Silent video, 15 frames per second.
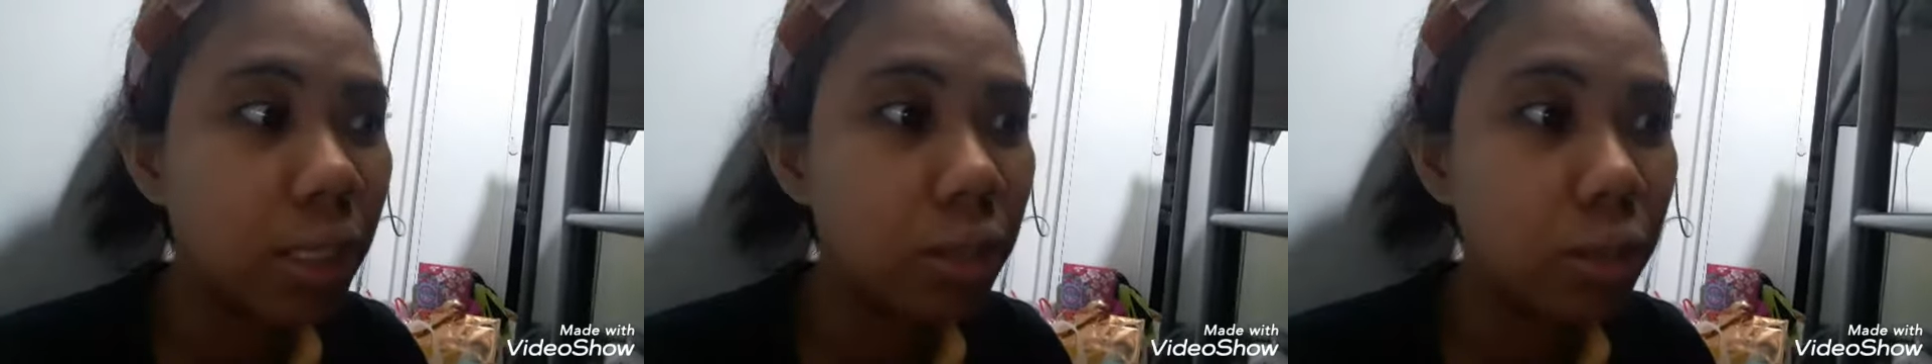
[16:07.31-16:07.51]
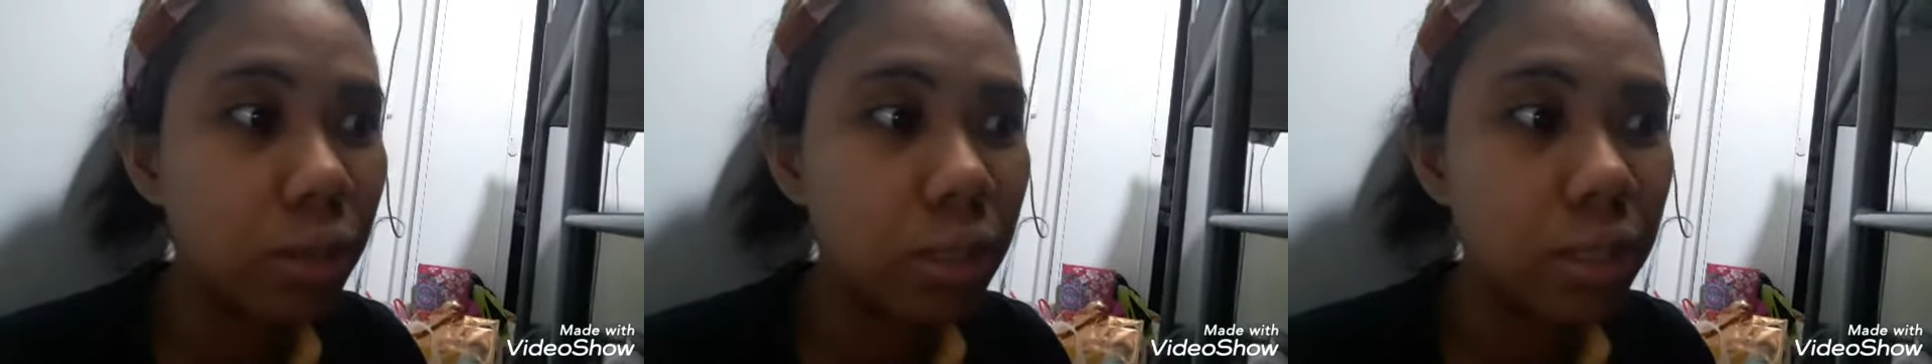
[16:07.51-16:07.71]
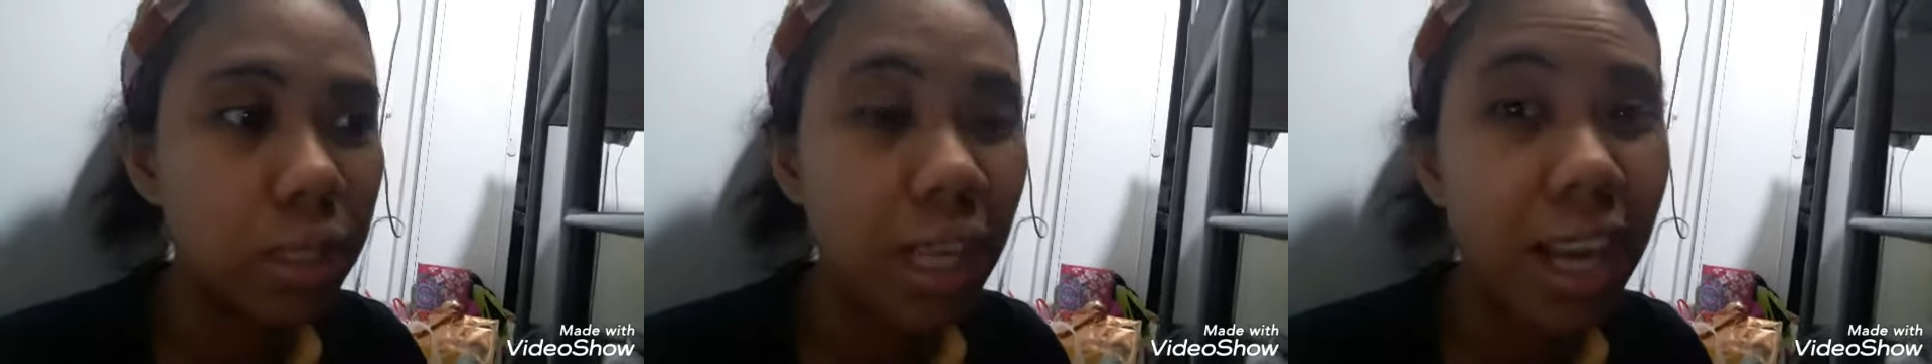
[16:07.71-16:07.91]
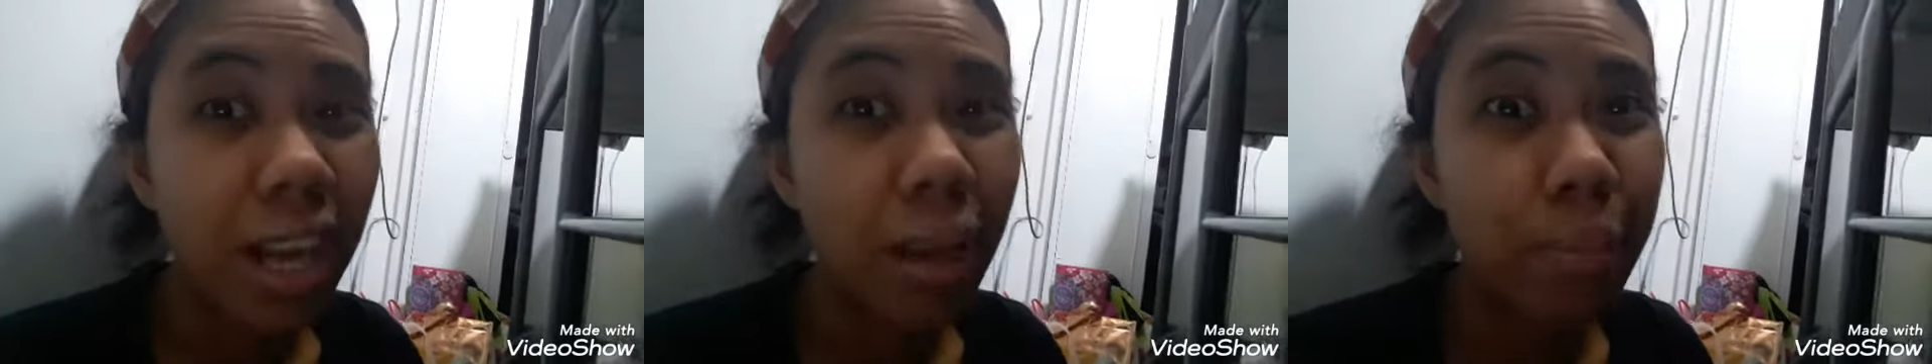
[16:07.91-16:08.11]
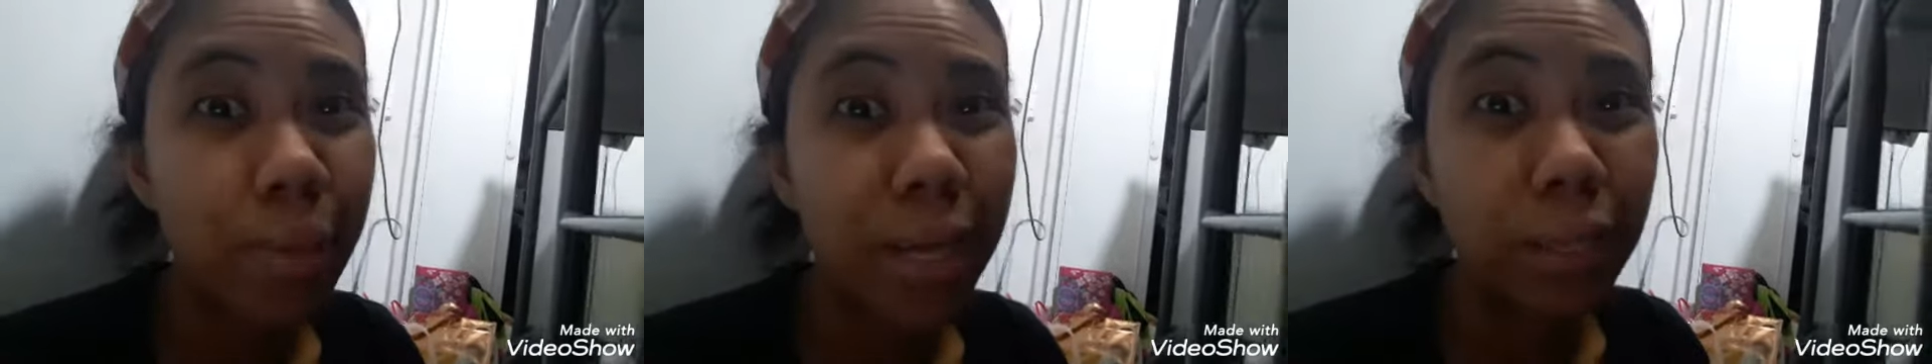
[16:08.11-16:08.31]
so
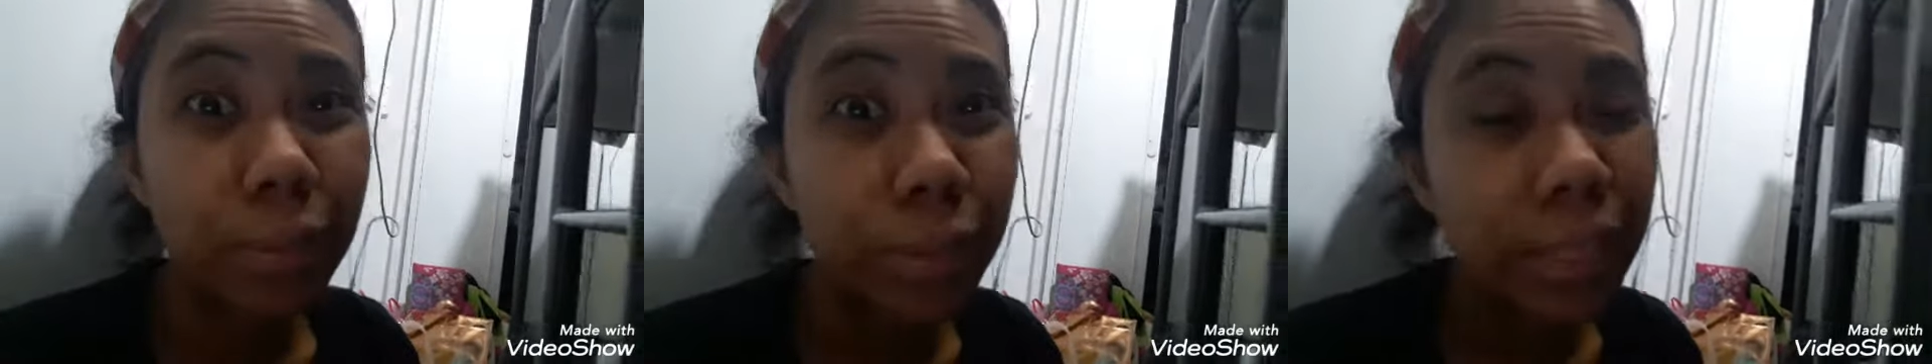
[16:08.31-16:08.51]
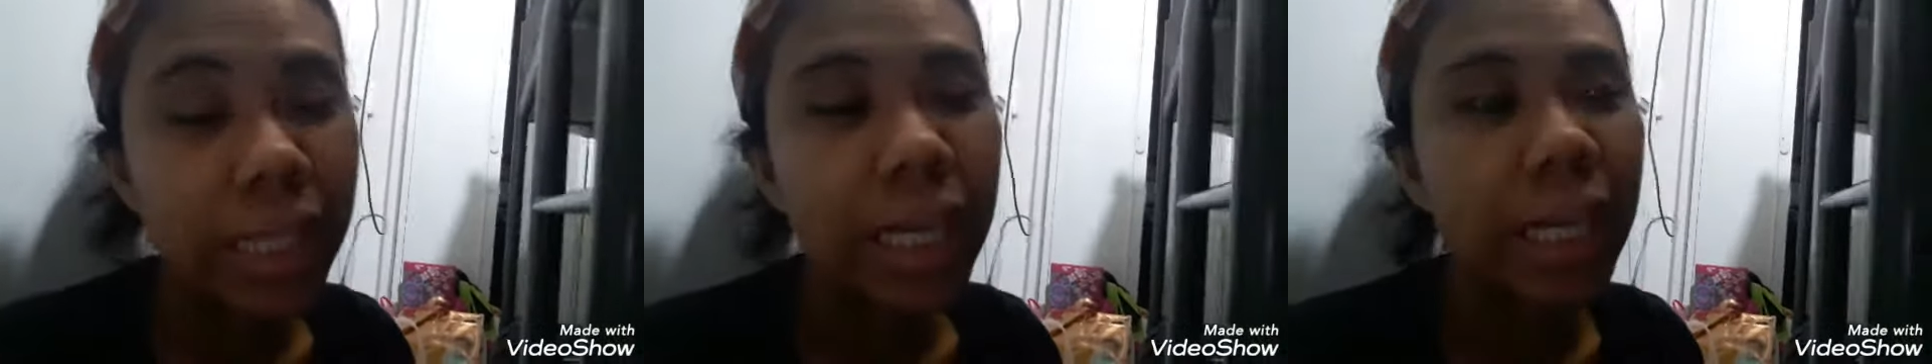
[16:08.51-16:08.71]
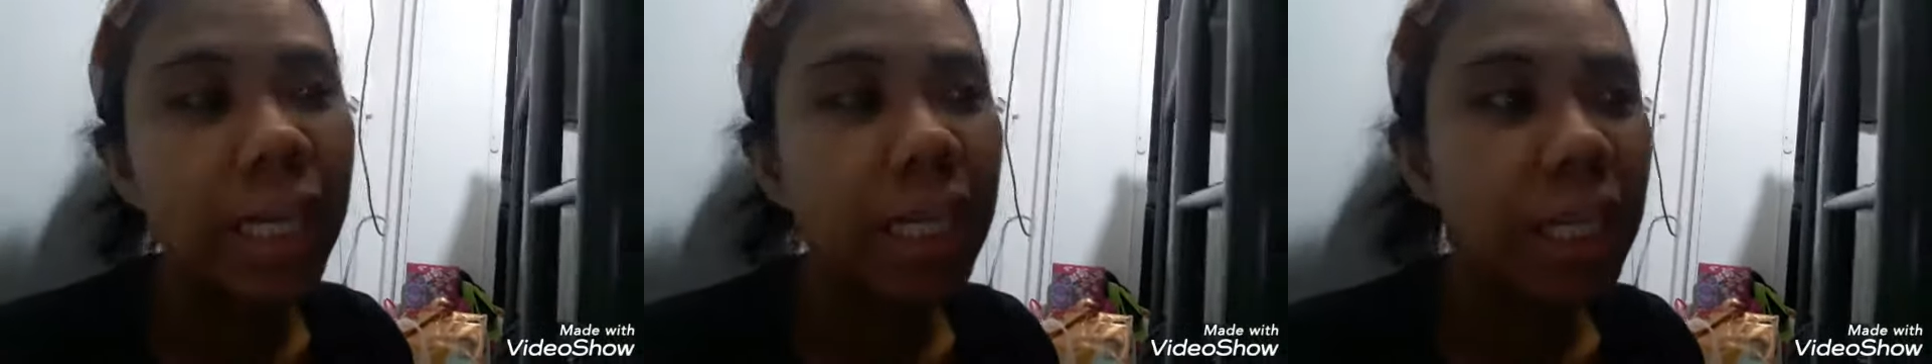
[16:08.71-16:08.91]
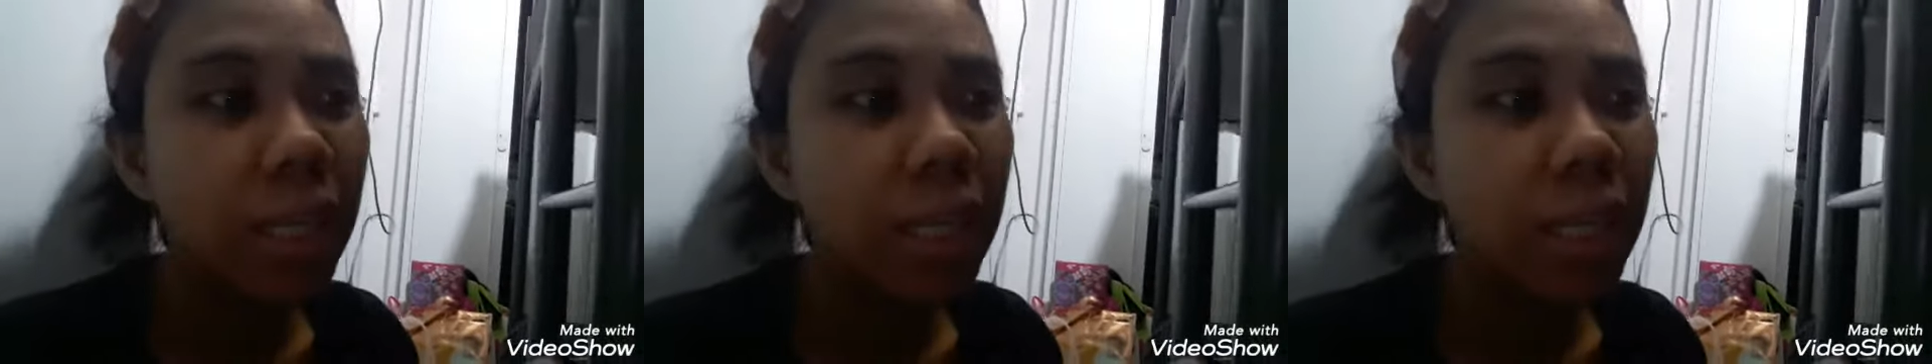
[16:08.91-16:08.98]
nakakapagod na.